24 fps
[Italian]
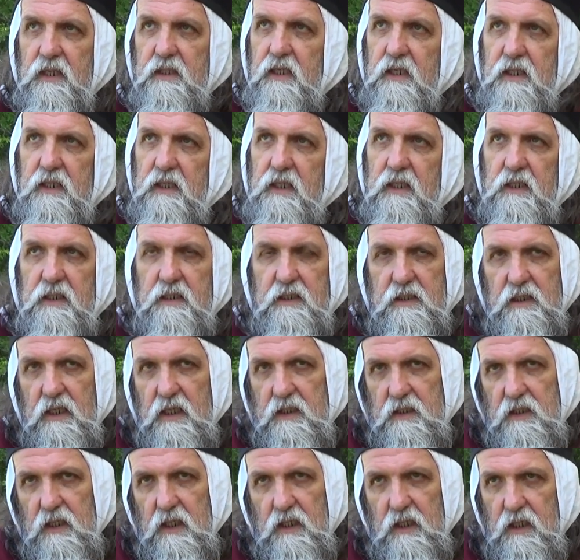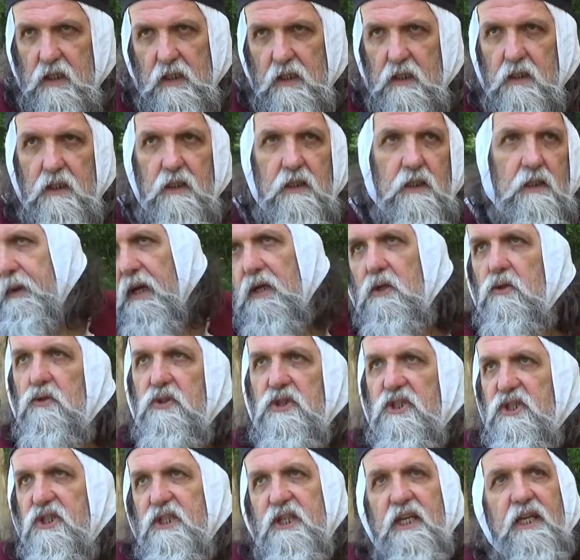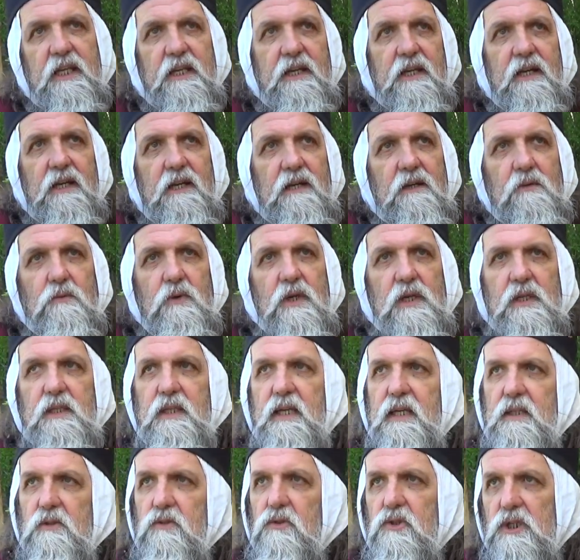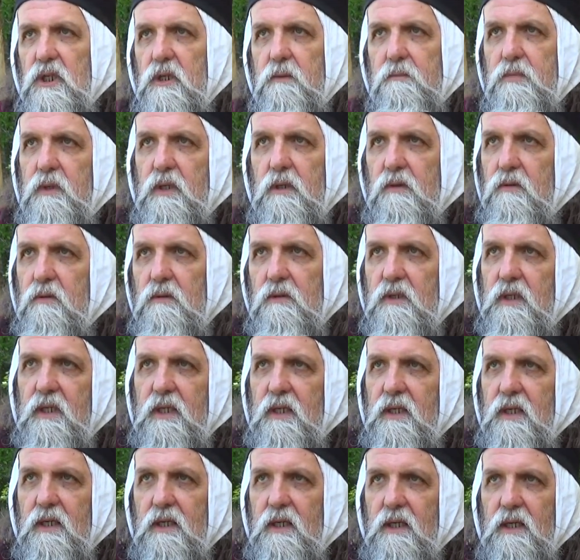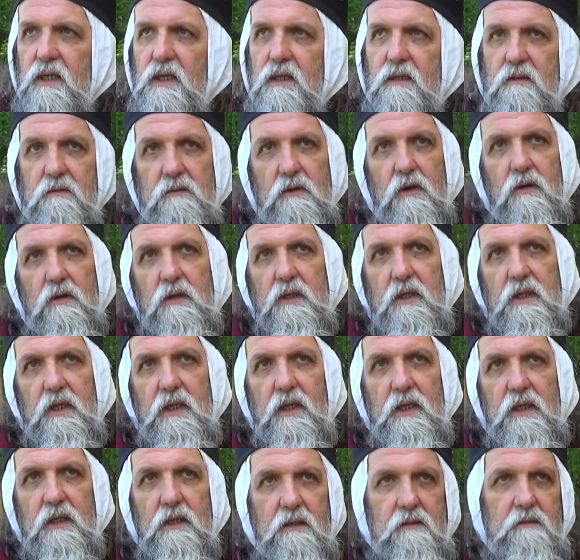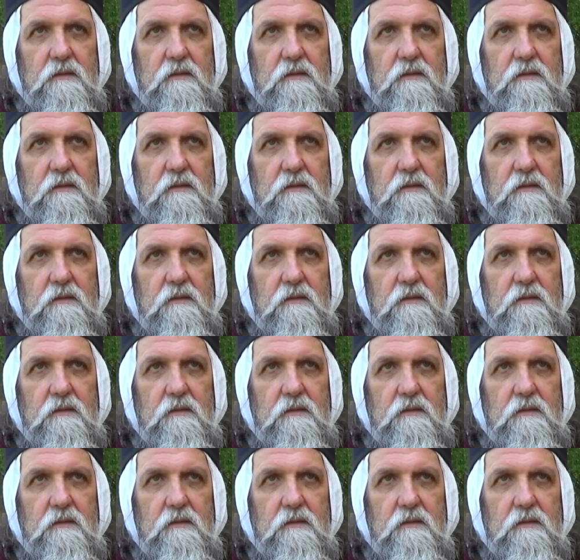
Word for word: da lì è iniziata la Palio di Siena, guardato sempre con, eh, con sì. occhi